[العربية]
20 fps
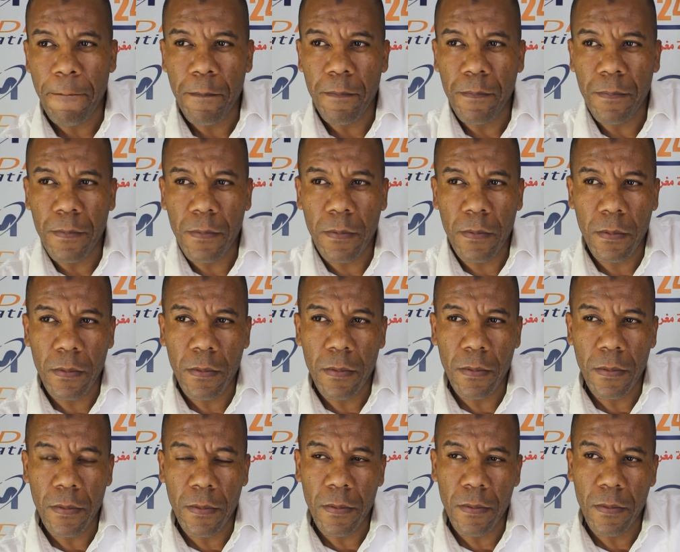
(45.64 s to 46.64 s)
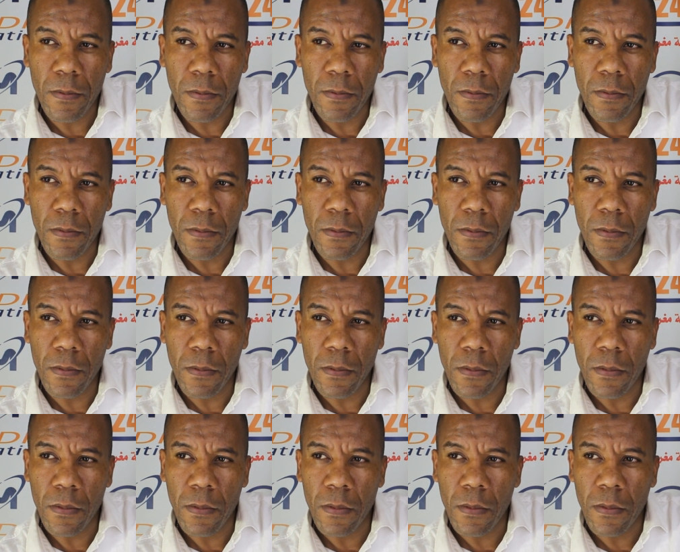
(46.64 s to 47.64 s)
تقريبا الايام آه، الاخرى اللي
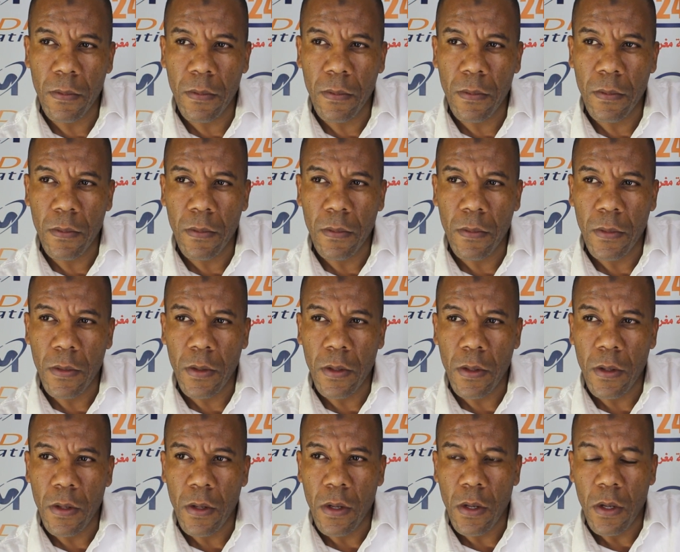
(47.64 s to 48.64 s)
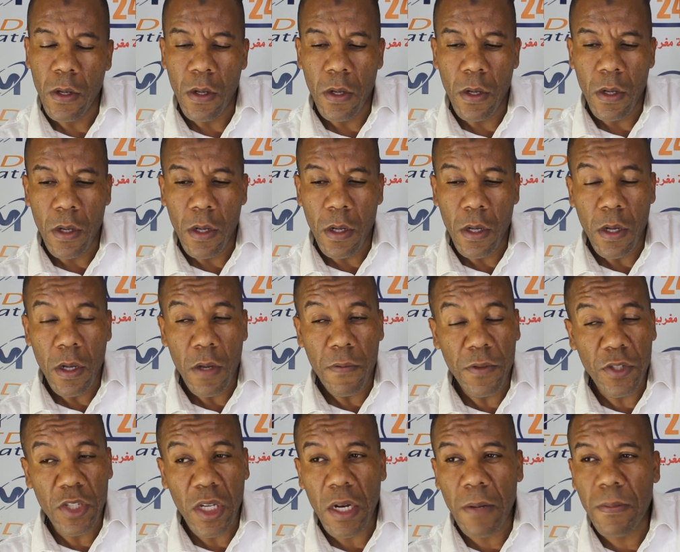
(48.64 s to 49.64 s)
كنت كتخلصوا كل شهر
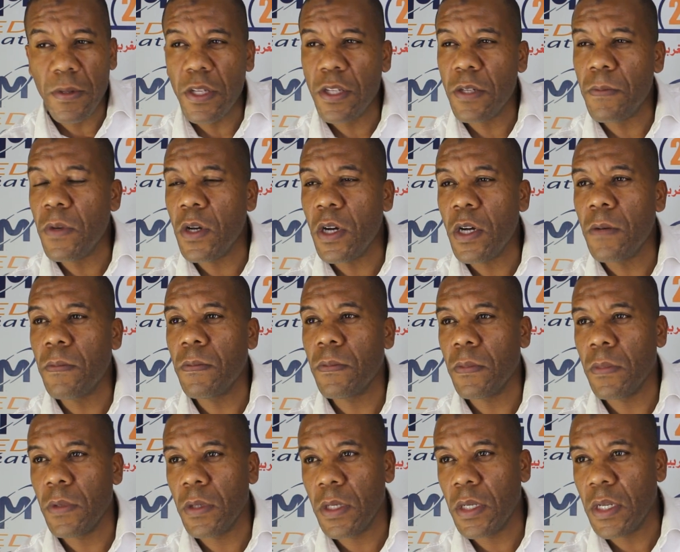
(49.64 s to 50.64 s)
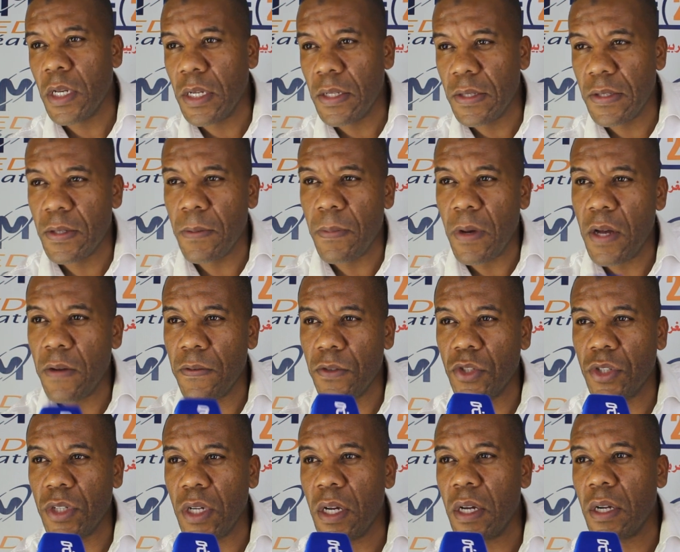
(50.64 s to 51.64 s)
فاش الله بديت معاهم كانت سبعة في
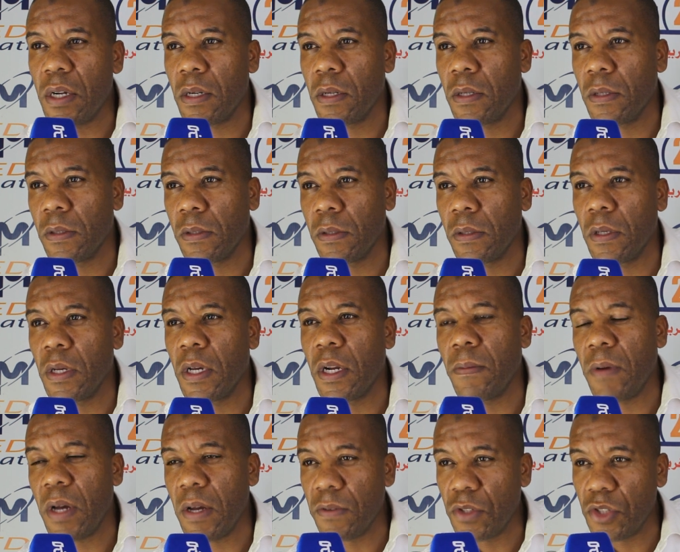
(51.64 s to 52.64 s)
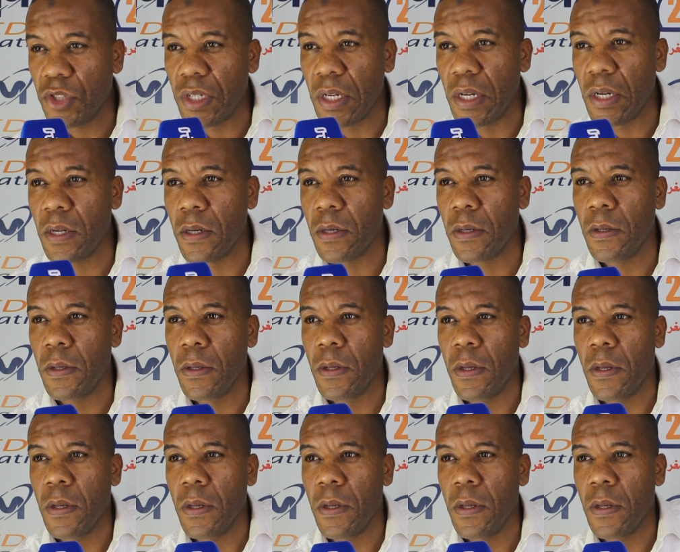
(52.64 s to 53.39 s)
الشهر أربعة في الشهر